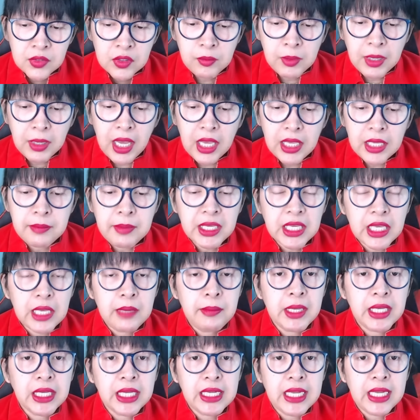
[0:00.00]
Mga
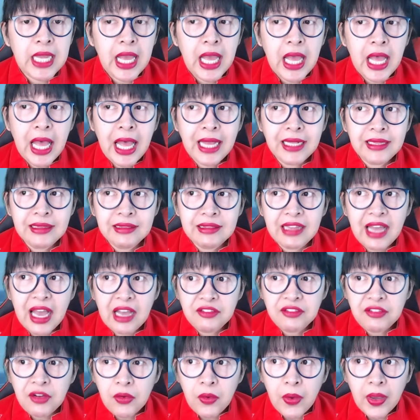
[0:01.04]
imik-imik ka na, ang
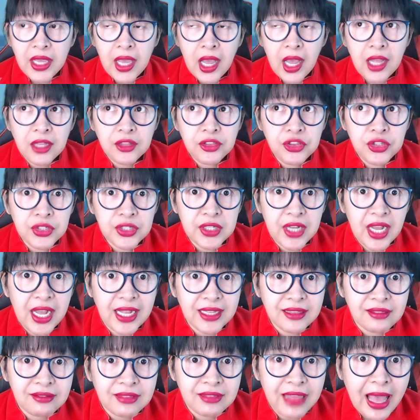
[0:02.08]
Davao ay under
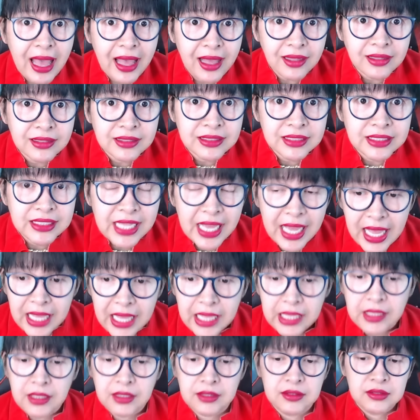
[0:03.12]
attack
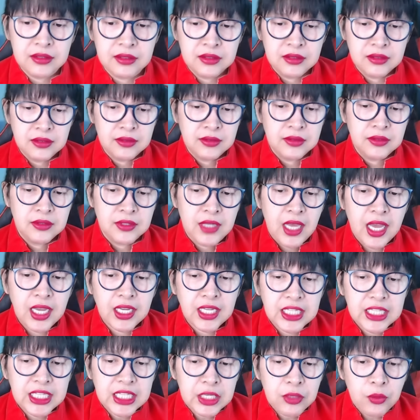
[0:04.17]
na.
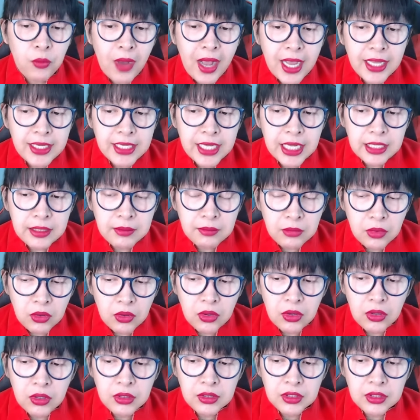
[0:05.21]
Ang iniwanan
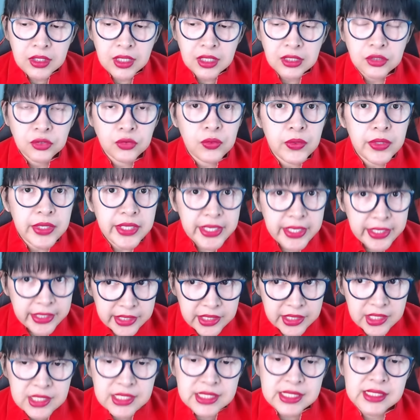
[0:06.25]
mo ng two
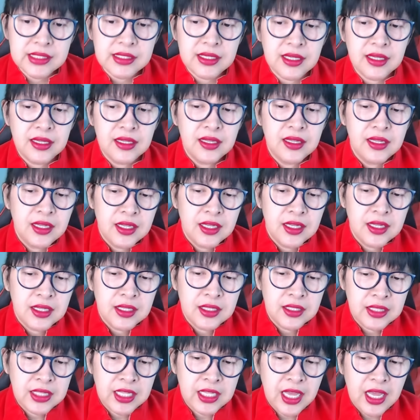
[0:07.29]
years
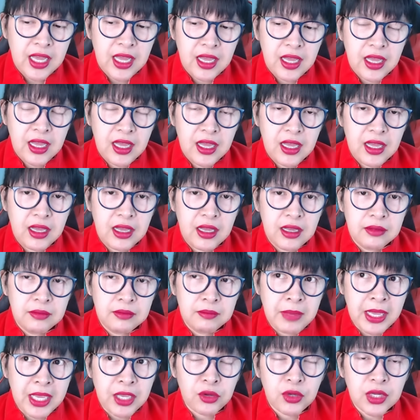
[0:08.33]
na
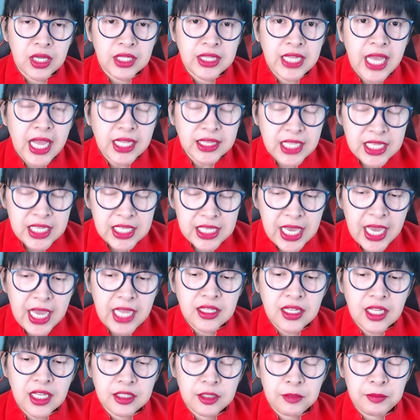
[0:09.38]
mayor ka dati
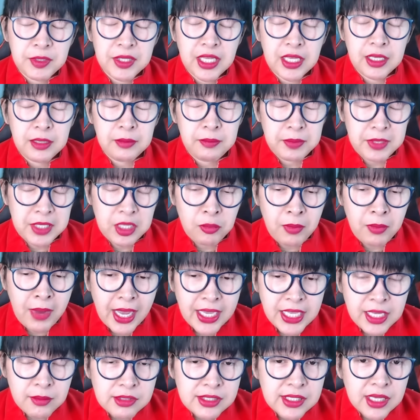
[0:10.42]
niyan at ipina,
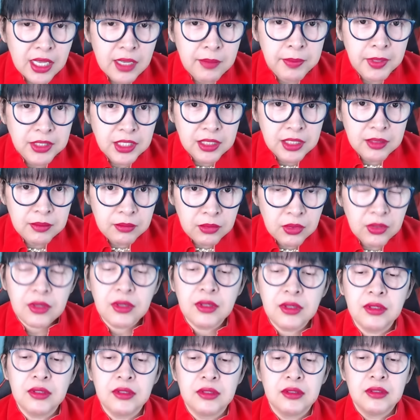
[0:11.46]
ipinaubaya mo sa kapatid
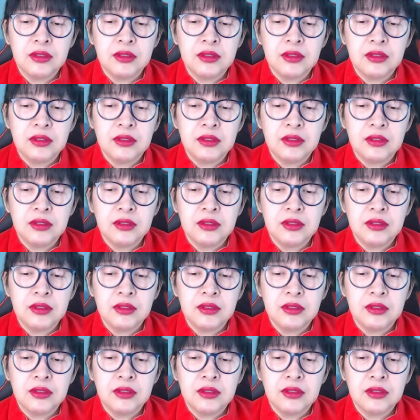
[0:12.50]
mo,